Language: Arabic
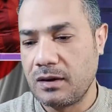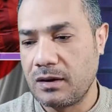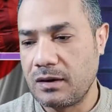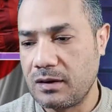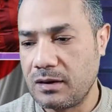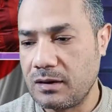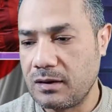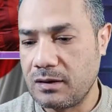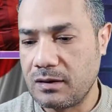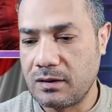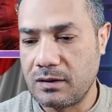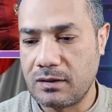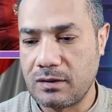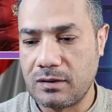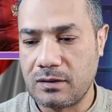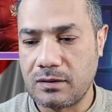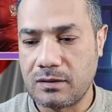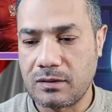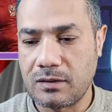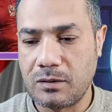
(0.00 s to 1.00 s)

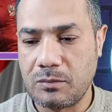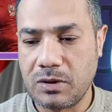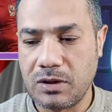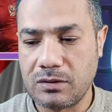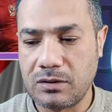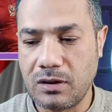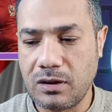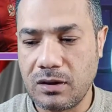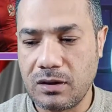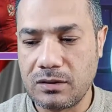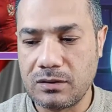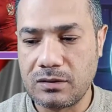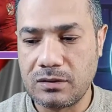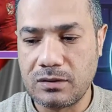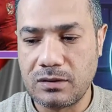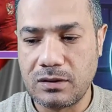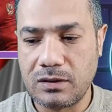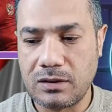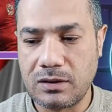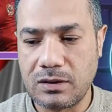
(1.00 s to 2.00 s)
آه
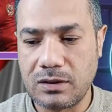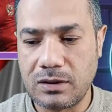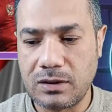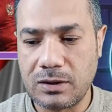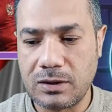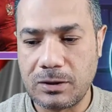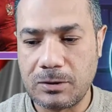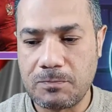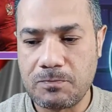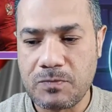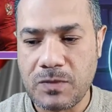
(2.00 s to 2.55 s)
رمضان آه,